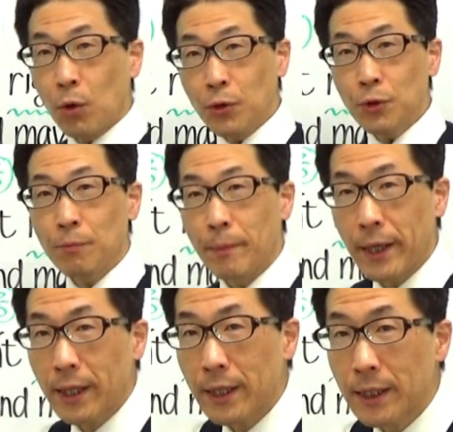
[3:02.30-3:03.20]
こういう
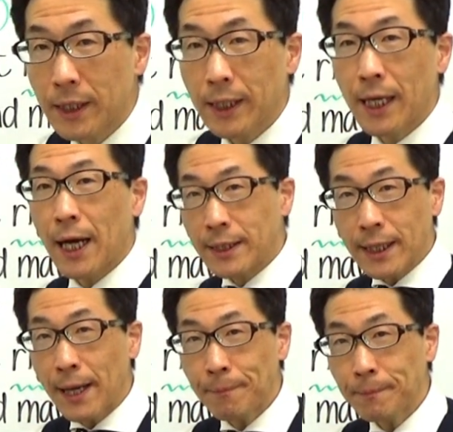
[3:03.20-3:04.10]
名詞があっ
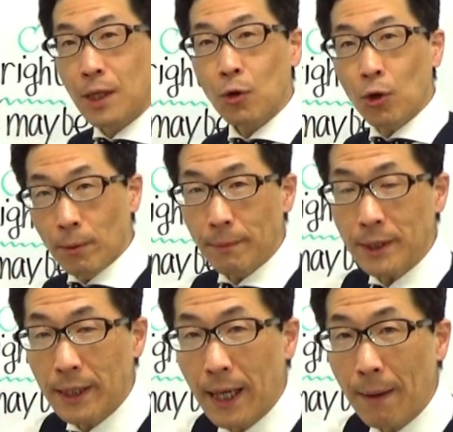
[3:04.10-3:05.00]
たら、これも皆
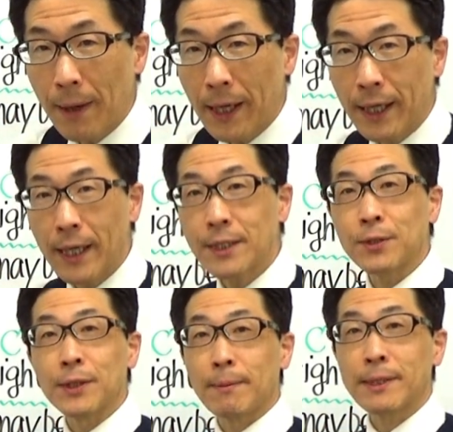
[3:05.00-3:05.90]
さん名前が
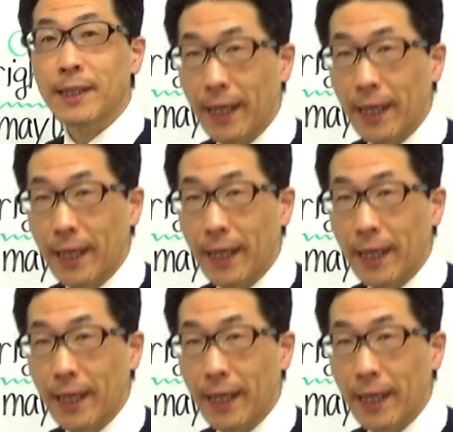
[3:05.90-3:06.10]
付いてました